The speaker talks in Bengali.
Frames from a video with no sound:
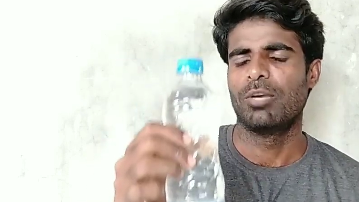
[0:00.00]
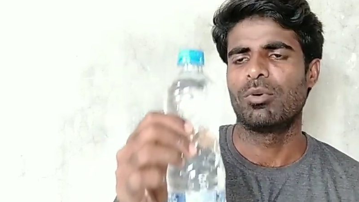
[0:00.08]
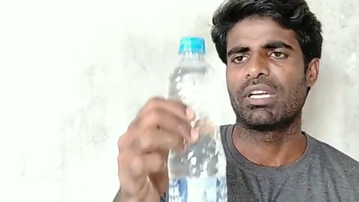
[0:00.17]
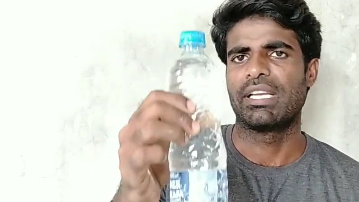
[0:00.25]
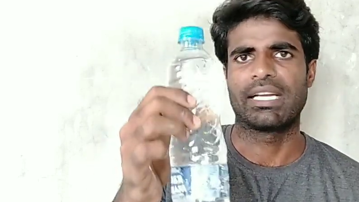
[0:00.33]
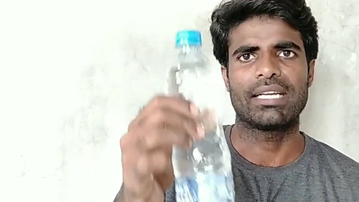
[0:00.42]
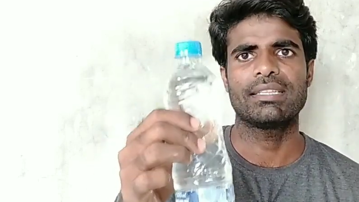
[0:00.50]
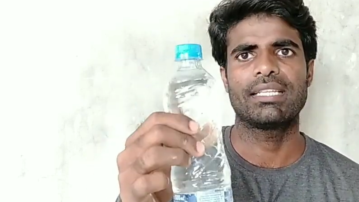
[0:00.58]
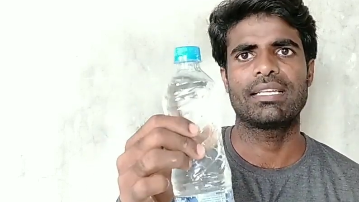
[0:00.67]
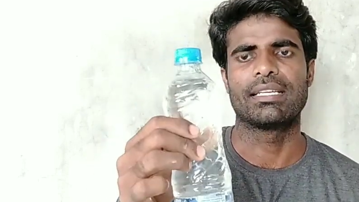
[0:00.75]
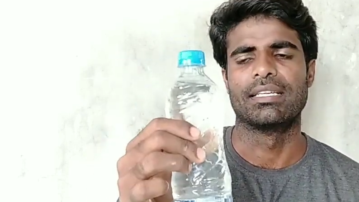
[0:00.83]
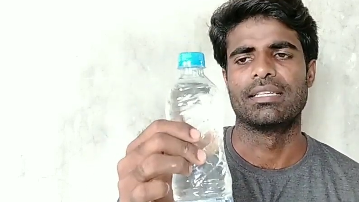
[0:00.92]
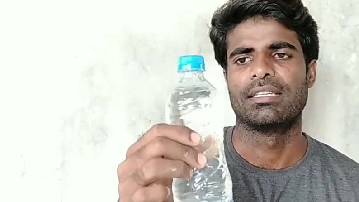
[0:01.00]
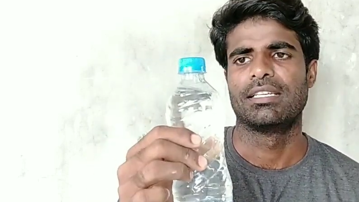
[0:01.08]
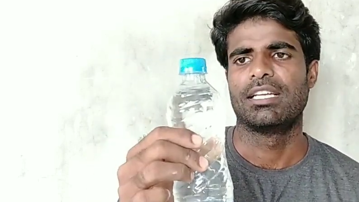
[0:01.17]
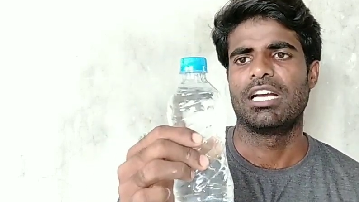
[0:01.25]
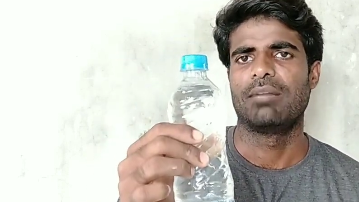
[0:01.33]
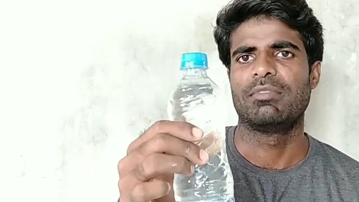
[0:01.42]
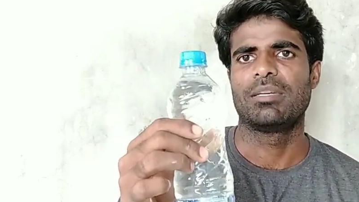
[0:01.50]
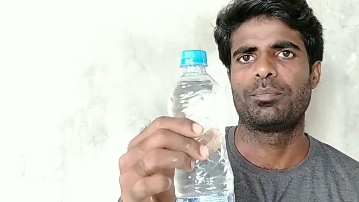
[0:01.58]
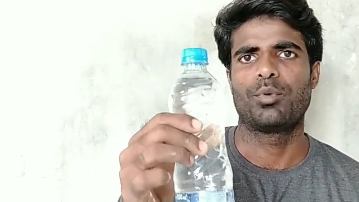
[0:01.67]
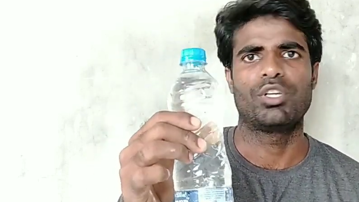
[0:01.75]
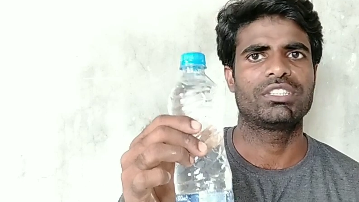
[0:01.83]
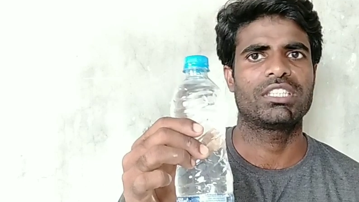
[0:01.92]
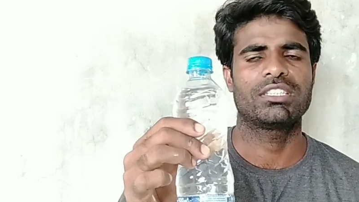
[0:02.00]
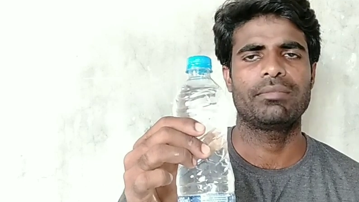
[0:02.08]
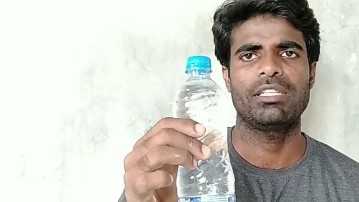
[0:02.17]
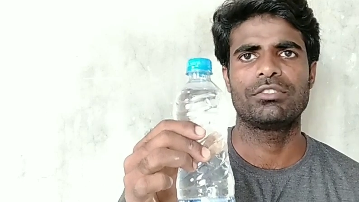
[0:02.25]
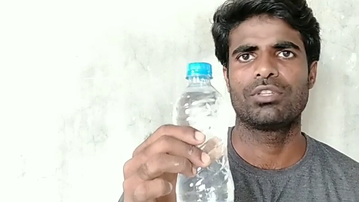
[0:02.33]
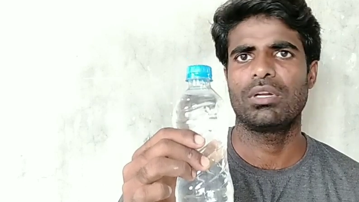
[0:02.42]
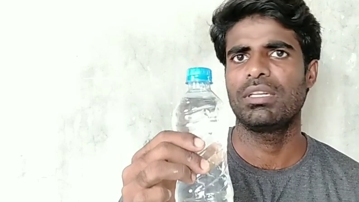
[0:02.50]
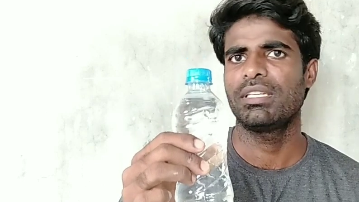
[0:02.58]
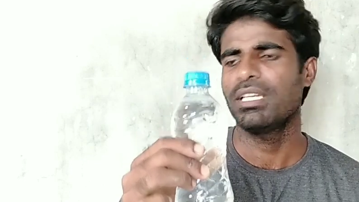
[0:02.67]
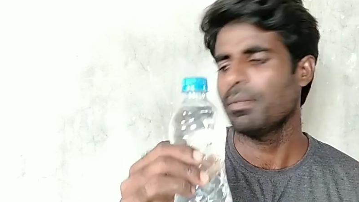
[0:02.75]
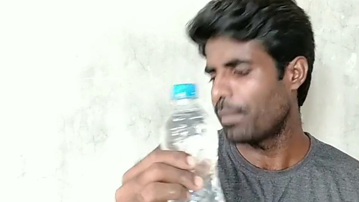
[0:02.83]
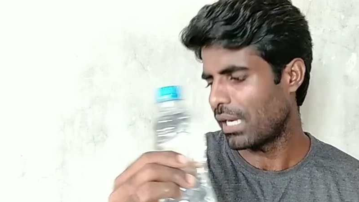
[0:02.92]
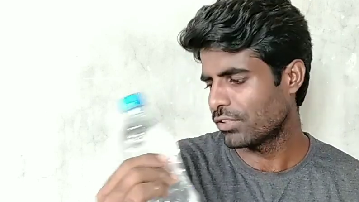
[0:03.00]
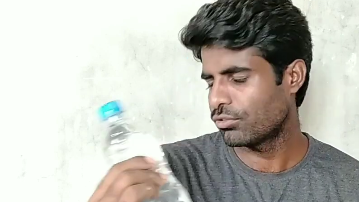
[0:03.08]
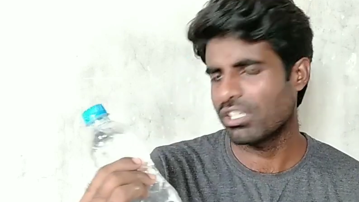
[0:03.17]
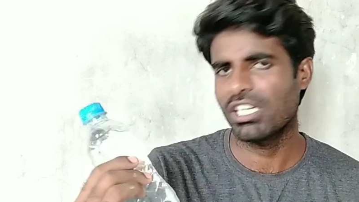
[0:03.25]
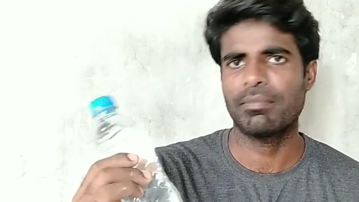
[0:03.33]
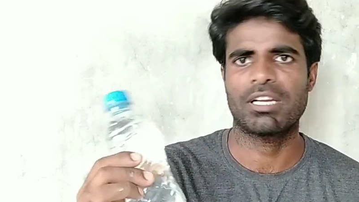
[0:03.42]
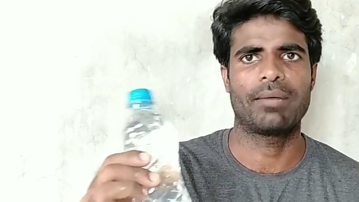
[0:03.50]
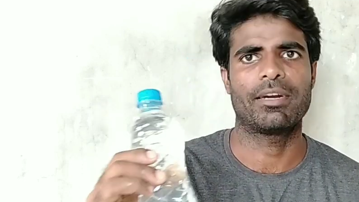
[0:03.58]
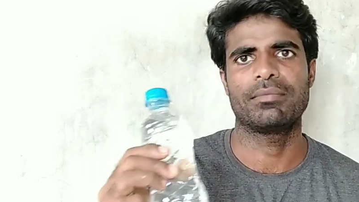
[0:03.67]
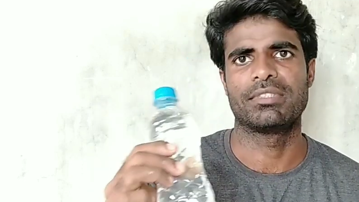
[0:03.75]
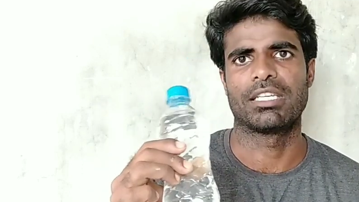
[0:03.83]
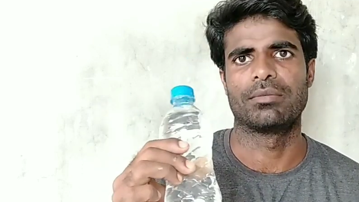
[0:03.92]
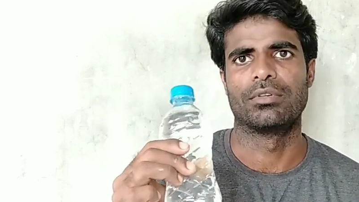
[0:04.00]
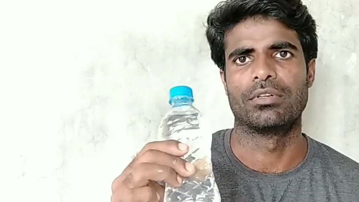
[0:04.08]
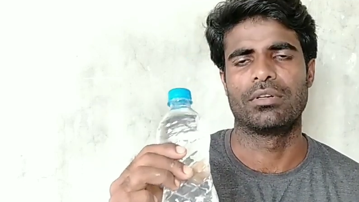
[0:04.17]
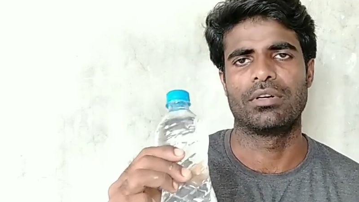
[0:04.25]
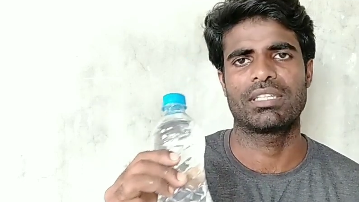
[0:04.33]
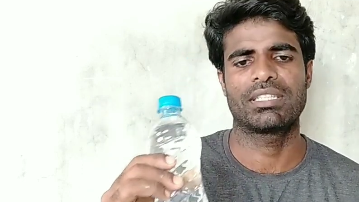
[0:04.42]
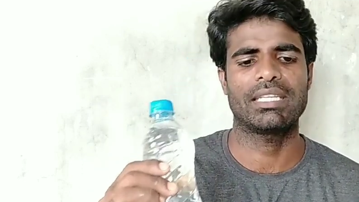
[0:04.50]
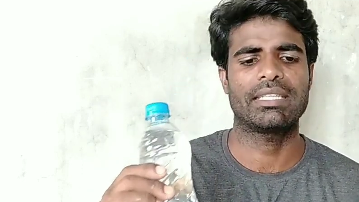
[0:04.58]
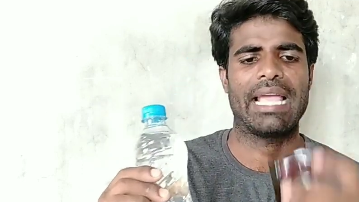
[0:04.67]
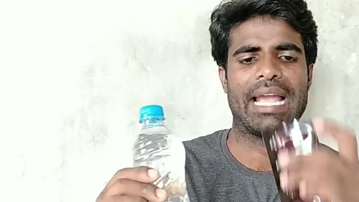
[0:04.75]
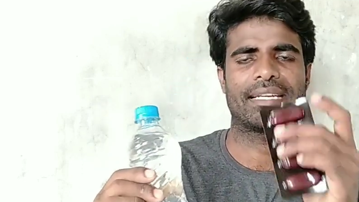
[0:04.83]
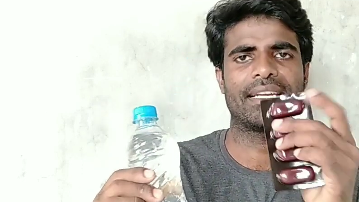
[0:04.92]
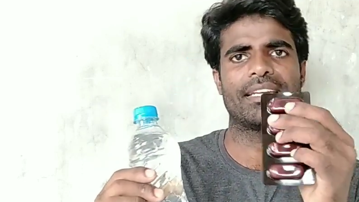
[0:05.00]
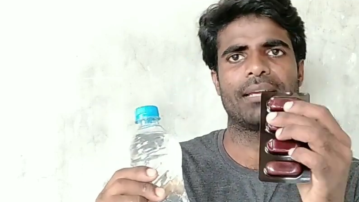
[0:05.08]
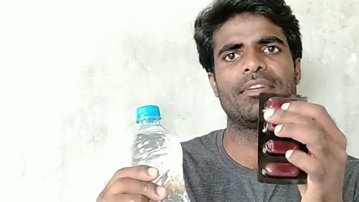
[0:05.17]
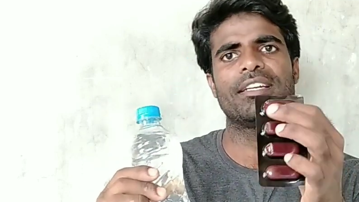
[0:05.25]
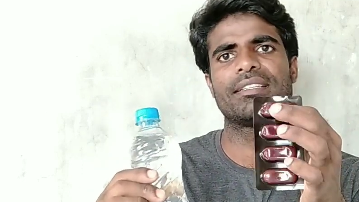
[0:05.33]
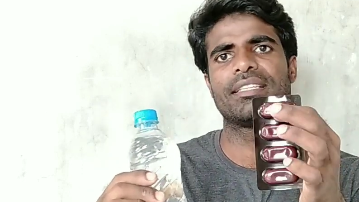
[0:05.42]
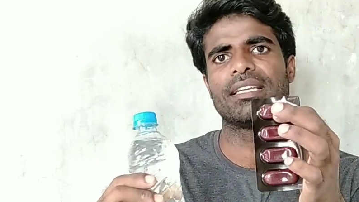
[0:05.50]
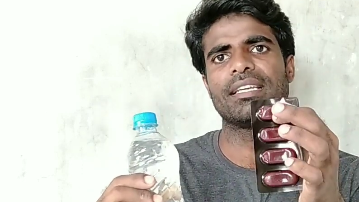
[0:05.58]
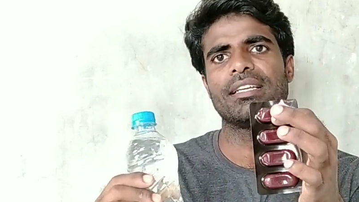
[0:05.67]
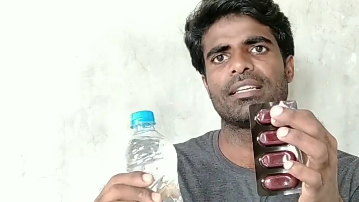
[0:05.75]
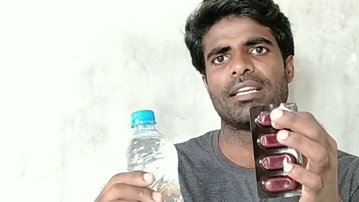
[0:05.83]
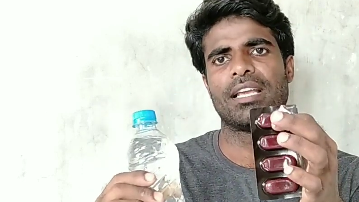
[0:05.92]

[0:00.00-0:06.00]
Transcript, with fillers: এবং এখান থেকে আমি পঞ্চাশ এম জল নিয়ে পাঁচশো গ্রাম খাবারে মেশাবো অর্থাৎ একটা ট্যাবলেট দিয়ে